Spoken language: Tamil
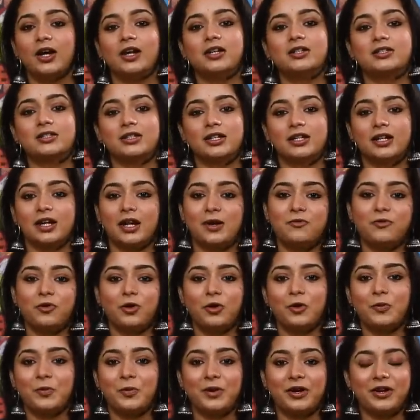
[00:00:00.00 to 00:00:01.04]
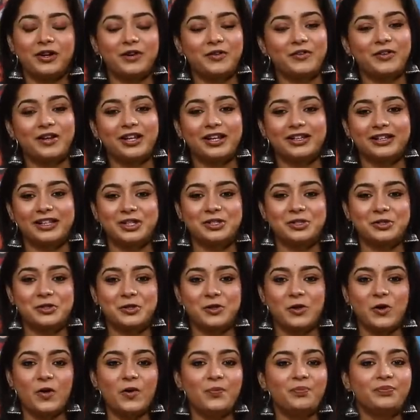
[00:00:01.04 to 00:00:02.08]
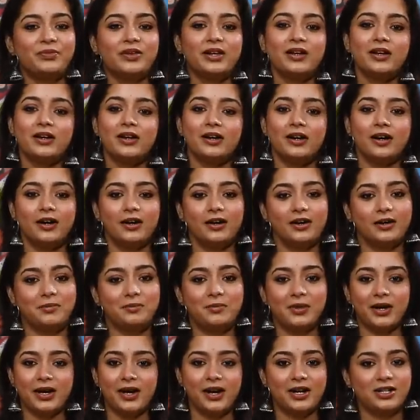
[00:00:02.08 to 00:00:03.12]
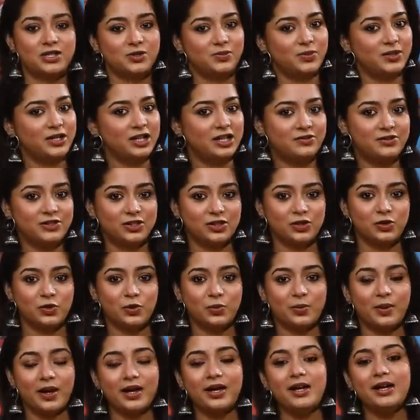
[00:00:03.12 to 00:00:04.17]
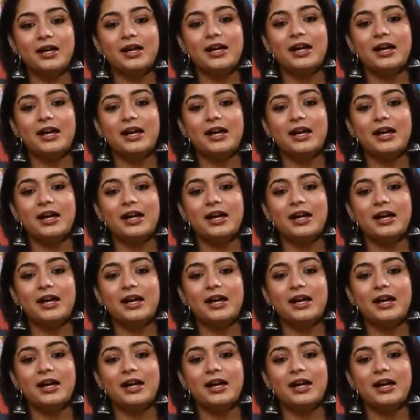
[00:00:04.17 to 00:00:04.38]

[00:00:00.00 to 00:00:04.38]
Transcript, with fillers: இன்ஸ்டாகிராம் ஃபாலோ பண்ணுறவங்களுக்கு தெரிஞ்சிருக்கும் மை ஹஸ்பண்ட் லிவ்ஸ் இன் துபாய்